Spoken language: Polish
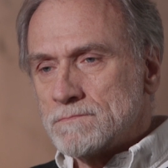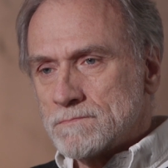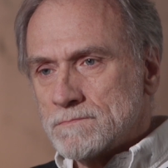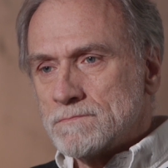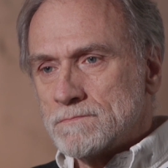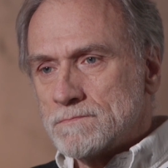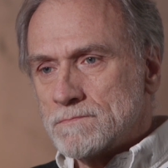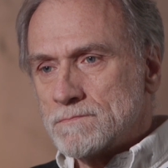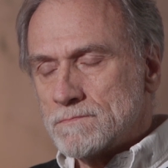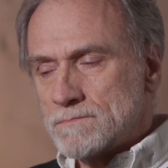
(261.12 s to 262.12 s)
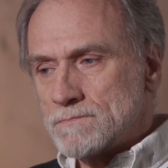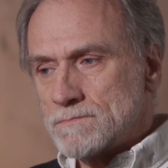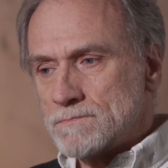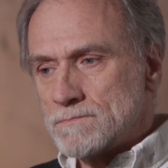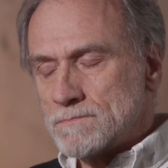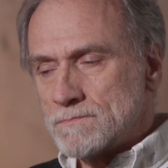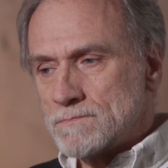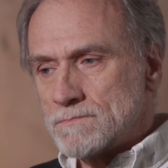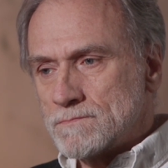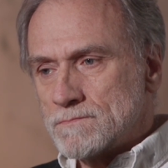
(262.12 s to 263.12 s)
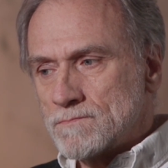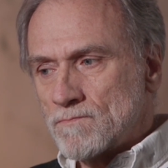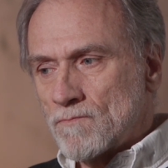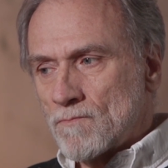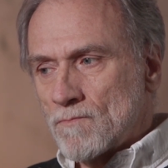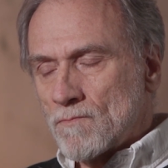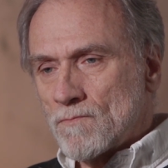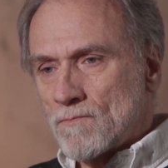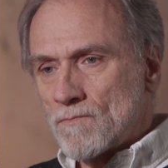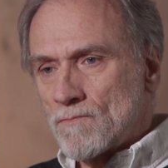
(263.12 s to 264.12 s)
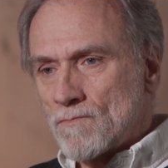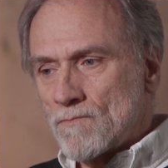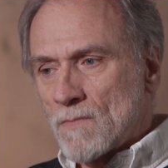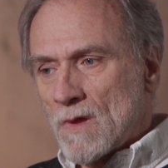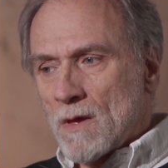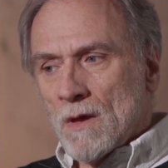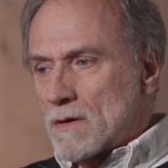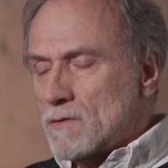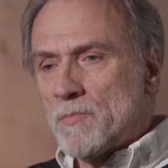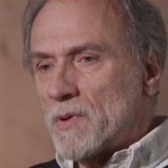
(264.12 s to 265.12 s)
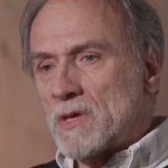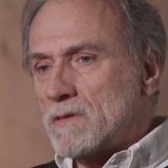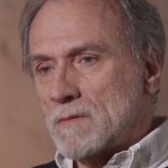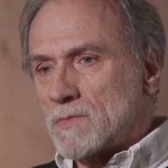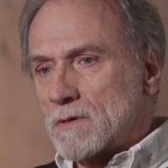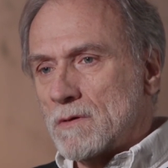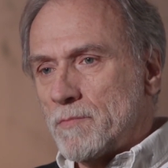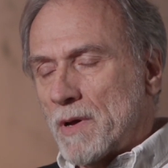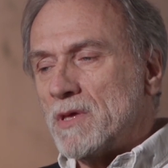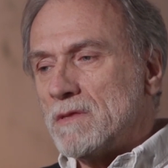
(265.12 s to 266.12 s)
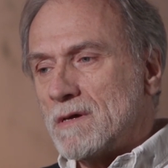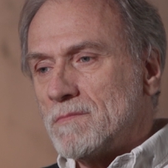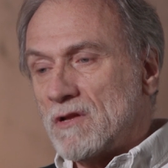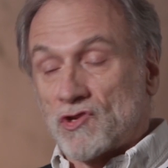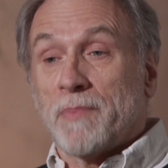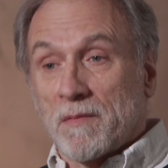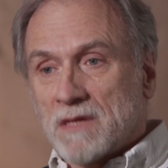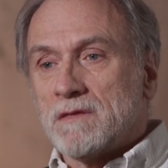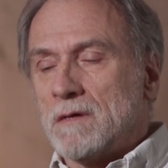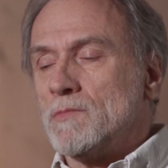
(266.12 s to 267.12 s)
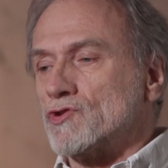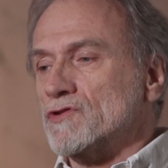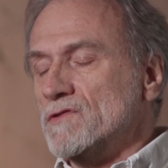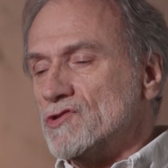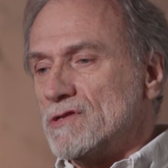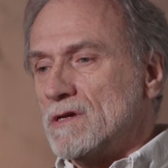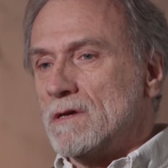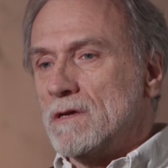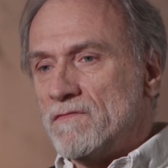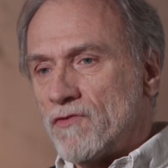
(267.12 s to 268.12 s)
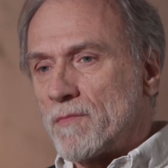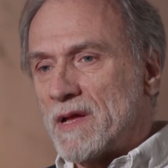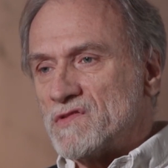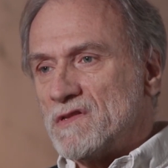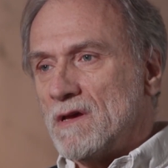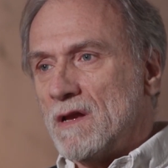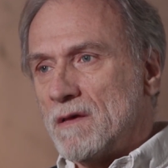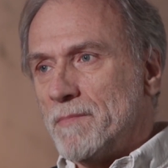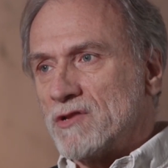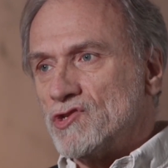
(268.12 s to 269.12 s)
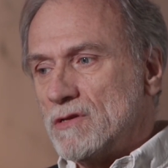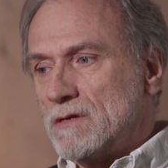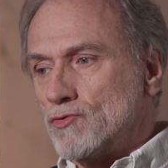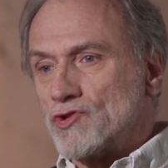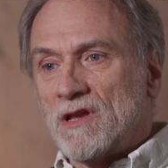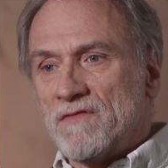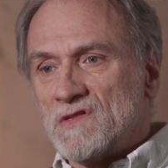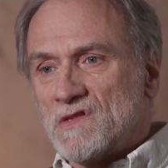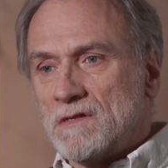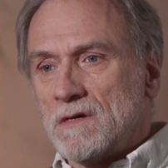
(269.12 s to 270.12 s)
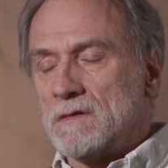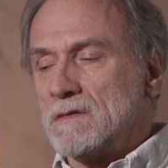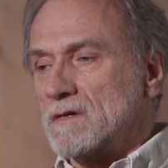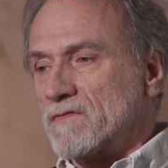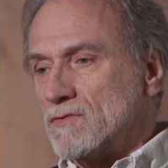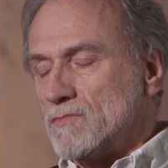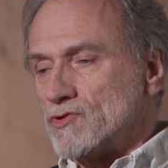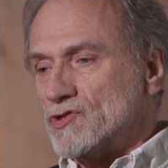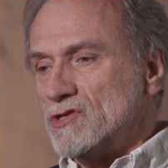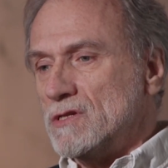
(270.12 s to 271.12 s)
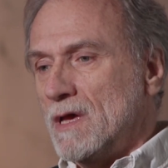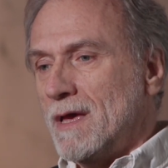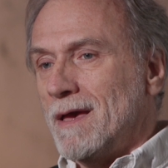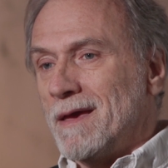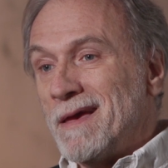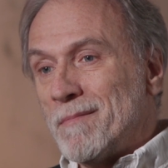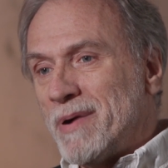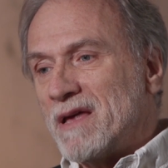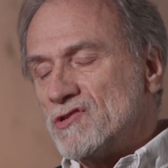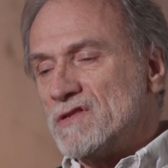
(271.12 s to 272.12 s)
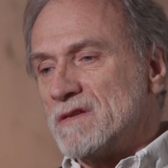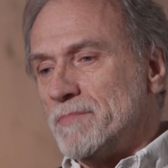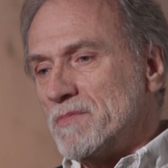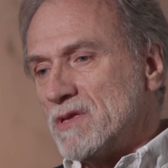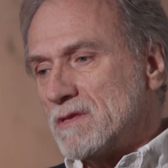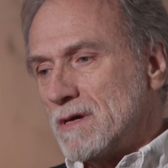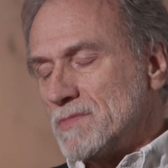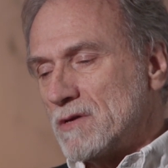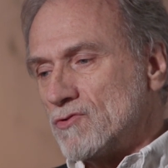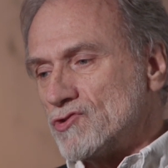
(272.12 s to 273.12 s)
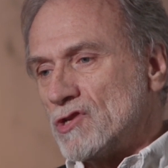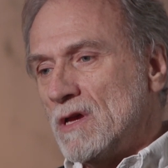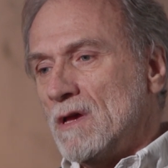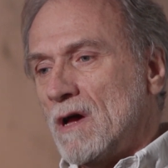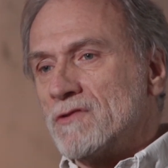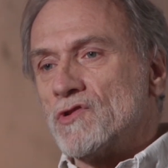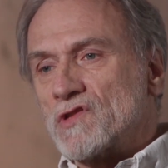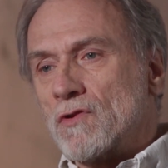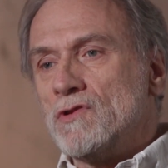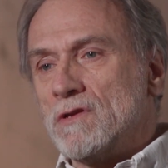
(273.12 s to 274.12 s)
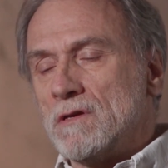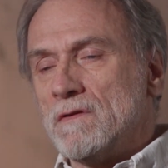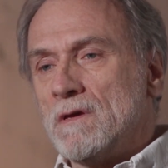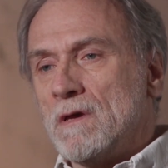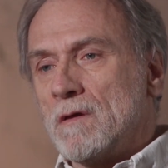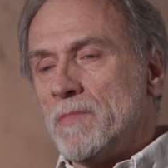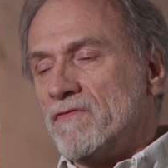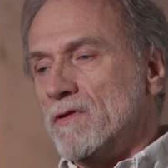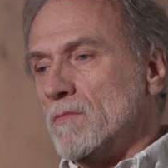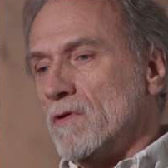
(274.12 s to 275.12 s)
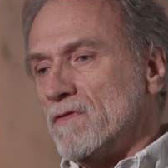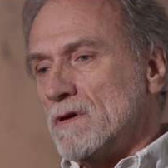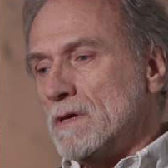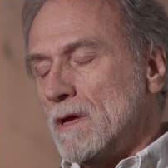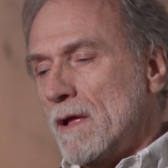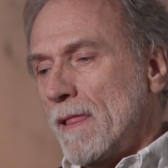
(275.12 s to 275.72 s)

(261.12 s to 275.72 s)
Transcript: Co się działo w Poznaniu w 1968 roku? Czy cokolwiek się działo? Nie pamiętam tego. Pamiętam, znaczy pamiętam oczywiście informacje, ale bardziej już telewizyjne, tak, wiadomości. E, bardziej zapamiętałem jakoś, ale to z kroniki chyba filmowej,